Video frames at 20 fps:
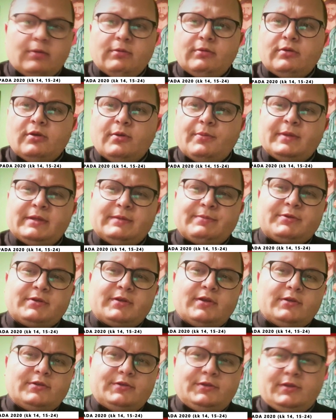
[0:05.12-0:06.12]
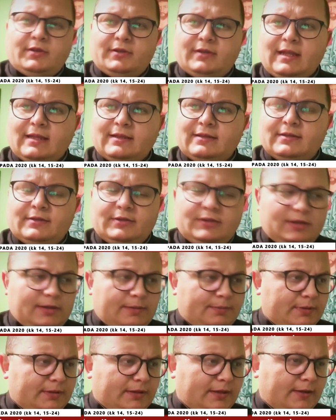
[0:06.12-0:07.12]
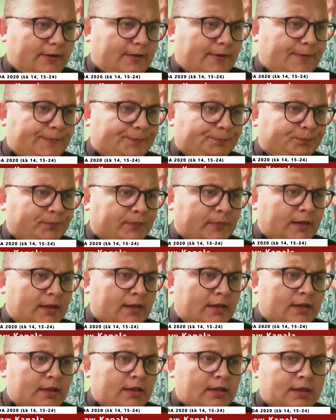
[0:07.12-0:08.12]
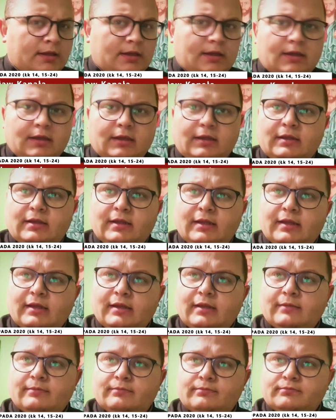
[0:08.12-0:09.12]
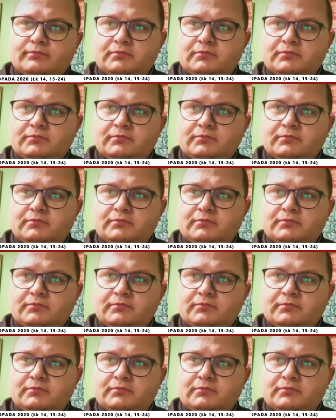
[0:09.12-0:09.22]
mały chłopiec przychodzi do taty i się pyta go, ile